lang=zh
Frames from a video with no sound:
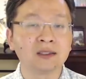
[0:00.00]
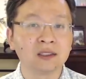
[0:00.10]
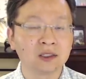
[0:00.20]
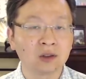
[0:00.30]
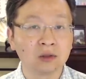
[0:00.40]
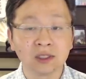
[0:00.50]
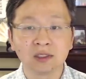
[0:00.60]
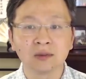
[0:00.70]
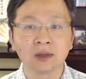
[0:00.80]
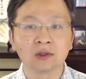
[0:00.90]
这些统计
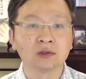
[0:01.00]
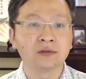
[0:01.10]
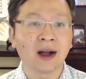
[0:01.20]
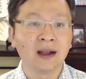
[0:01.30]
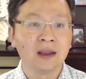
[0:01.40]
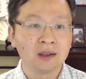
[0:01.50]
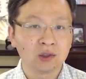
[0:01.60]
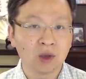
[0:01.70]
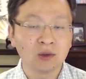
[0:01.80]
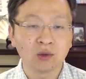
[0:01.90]
指标出发，
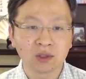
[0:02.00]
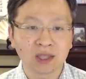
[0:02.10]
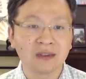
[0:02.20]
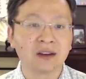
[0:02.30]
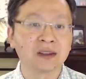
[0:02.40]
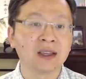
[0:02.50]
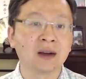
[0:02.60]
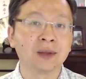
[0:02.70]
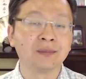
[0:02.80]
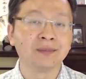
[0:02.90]
选取采访的
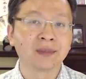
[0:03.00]
样本，